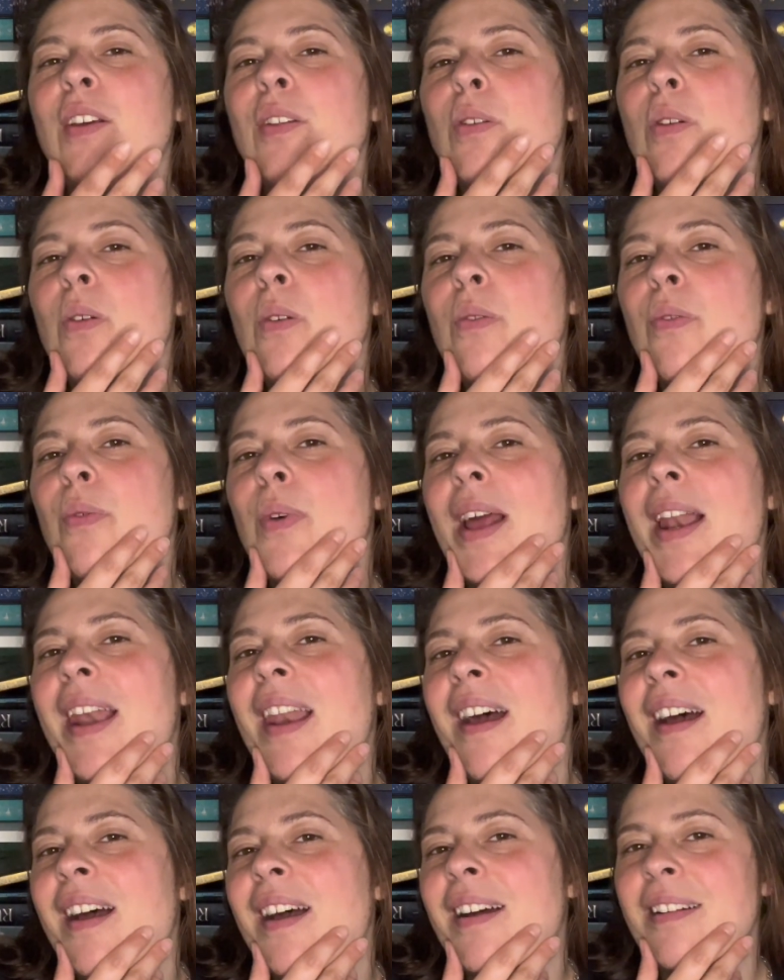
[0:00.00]
Donc
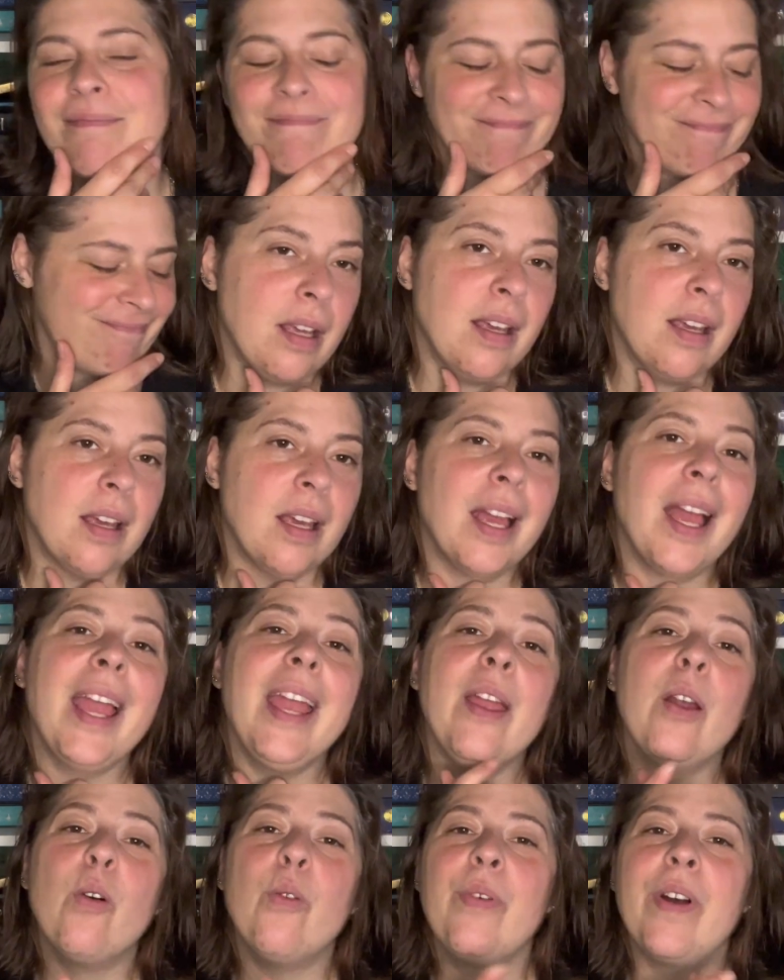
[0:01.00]
voilà,
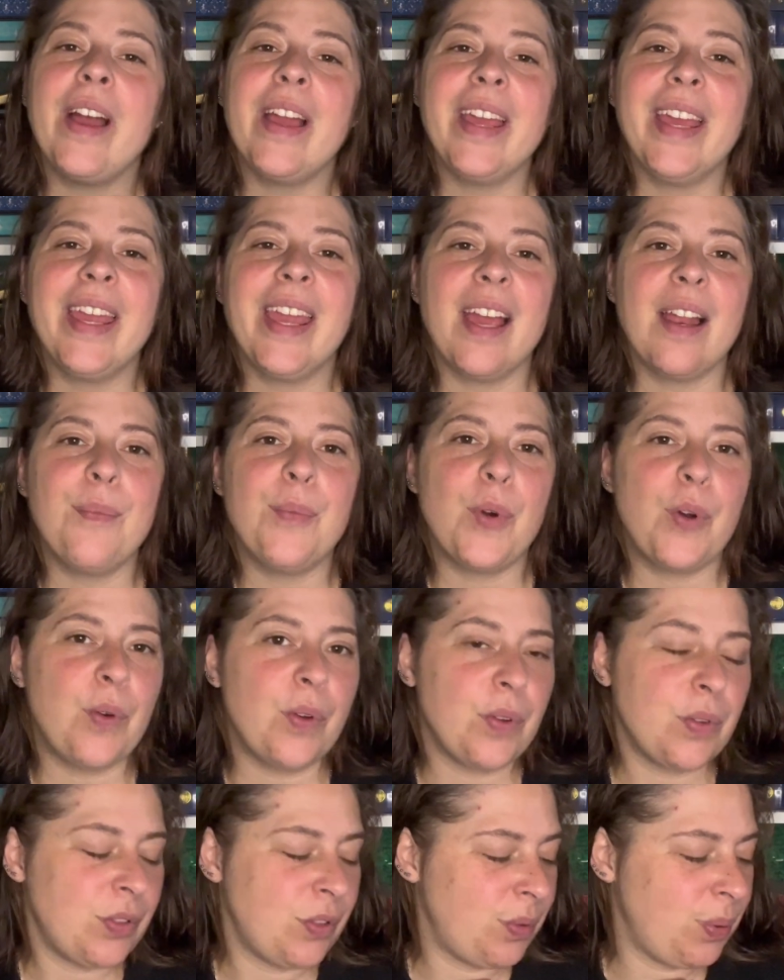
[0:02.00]
et on va
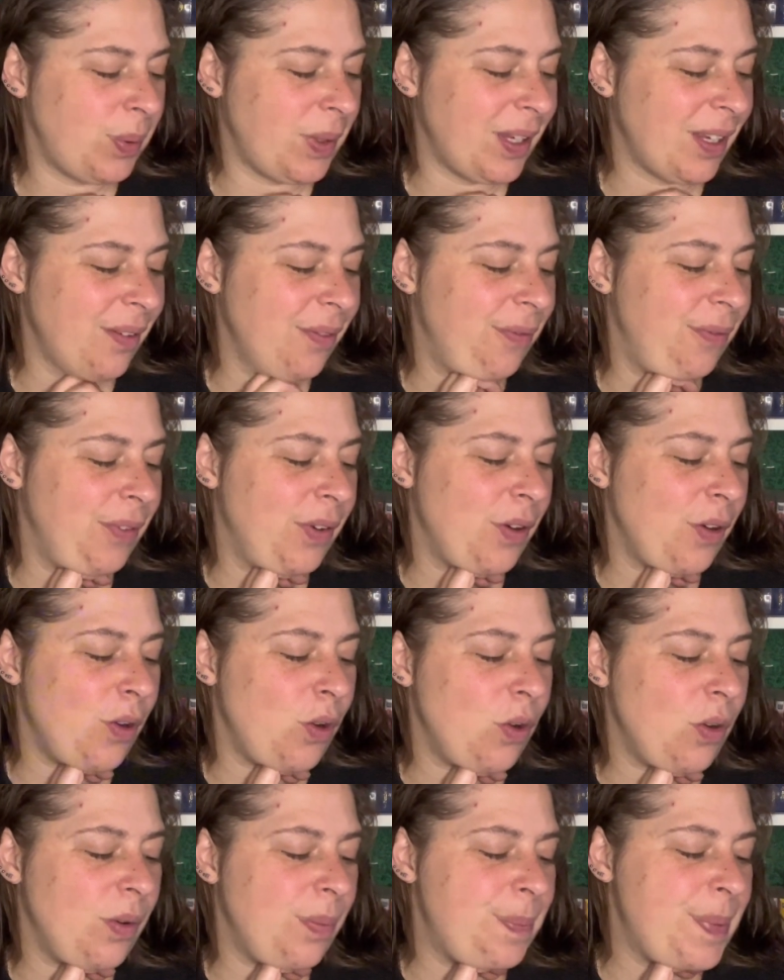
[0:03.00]
également suivre
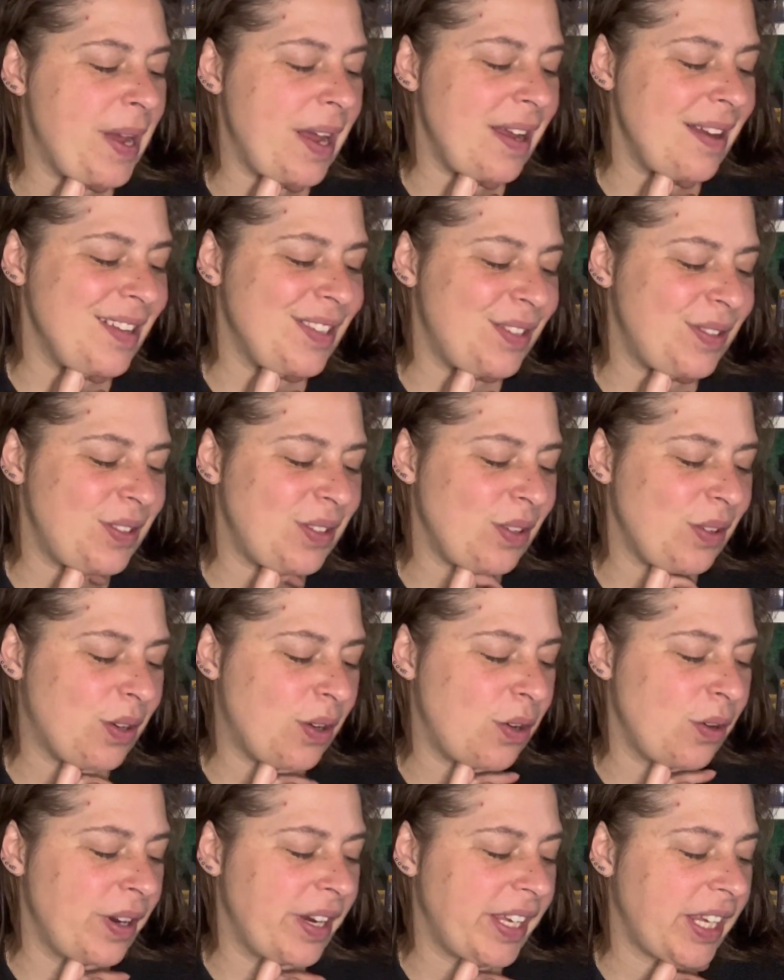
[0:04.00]
le prince
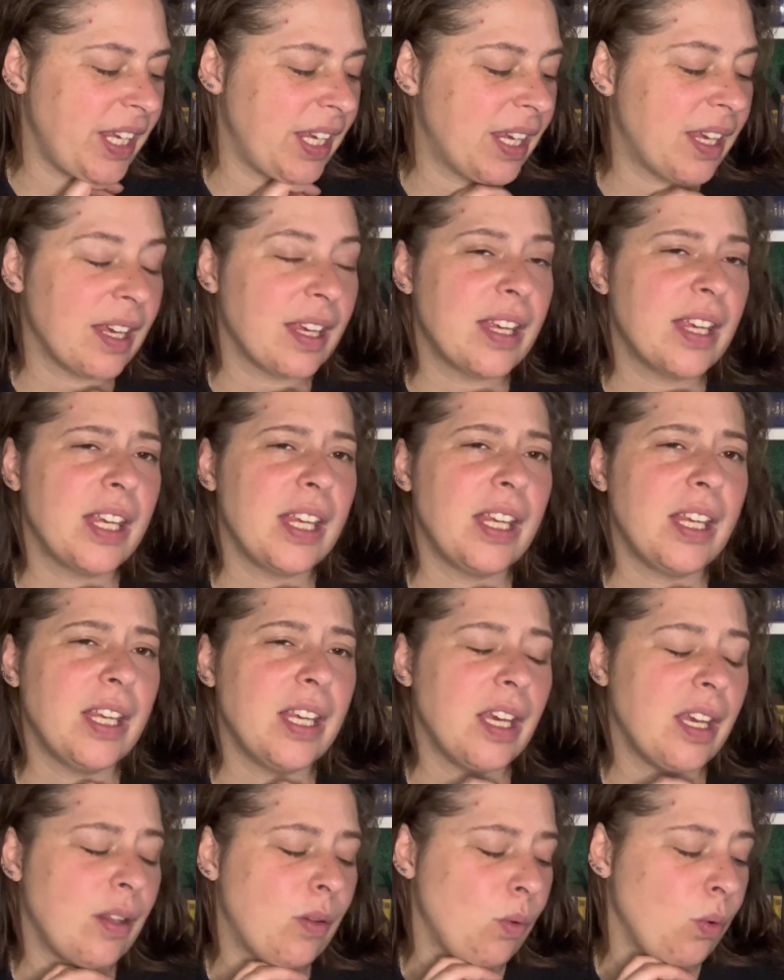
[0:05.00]
Coric, qui
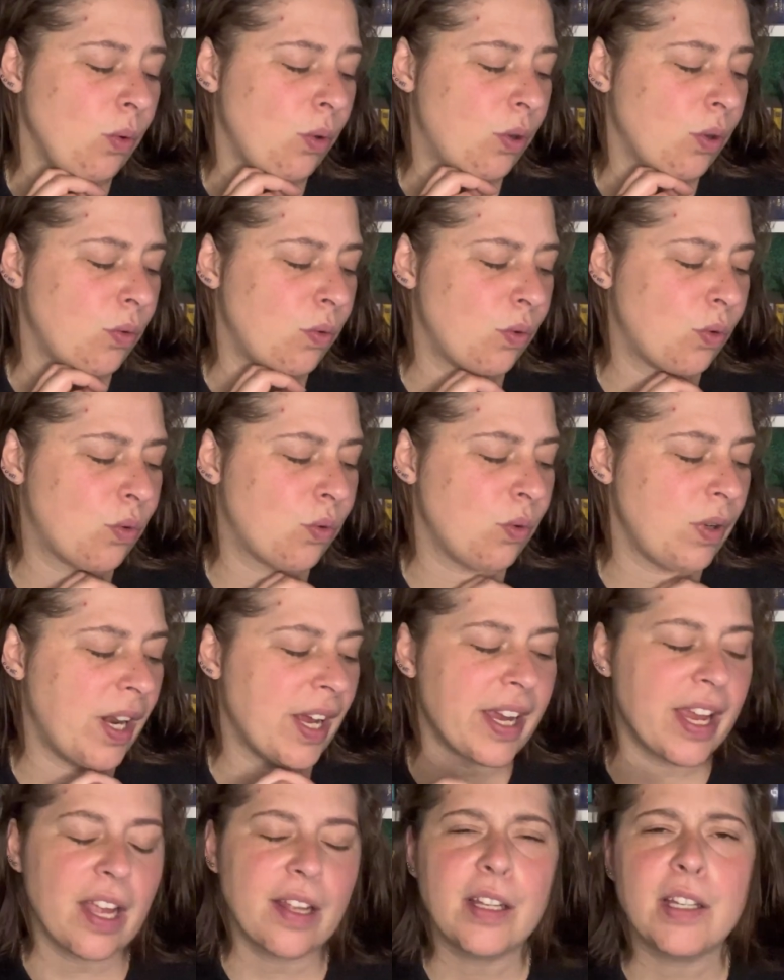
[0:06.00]
est donc du coup
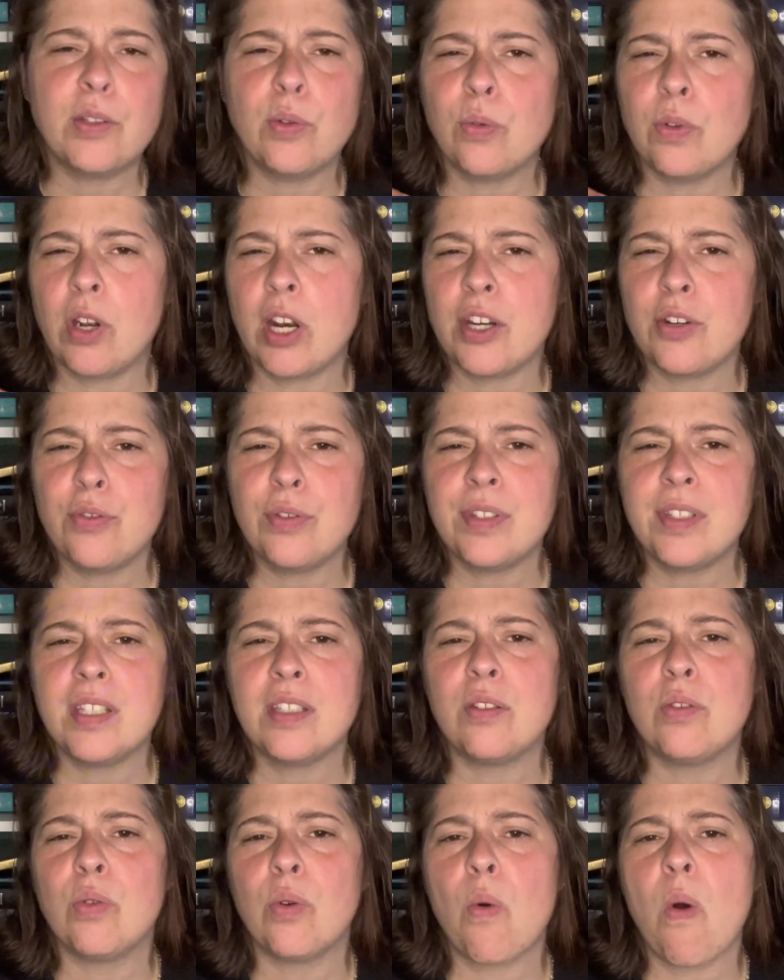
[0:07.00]
l'incarnation de la
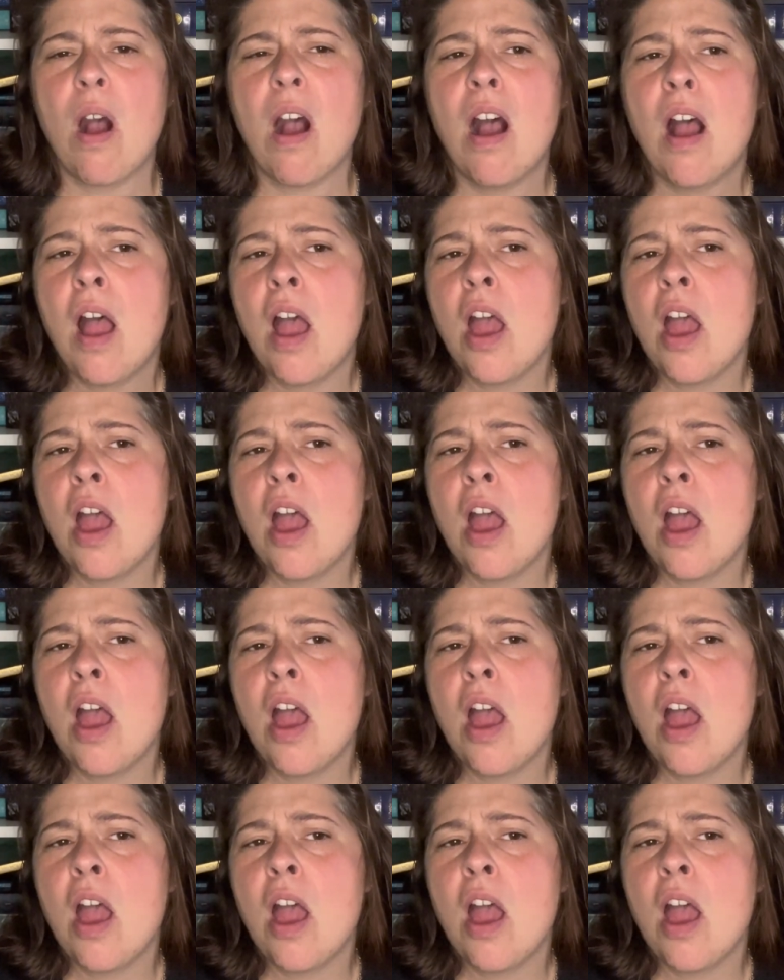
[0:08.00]
justice du roi,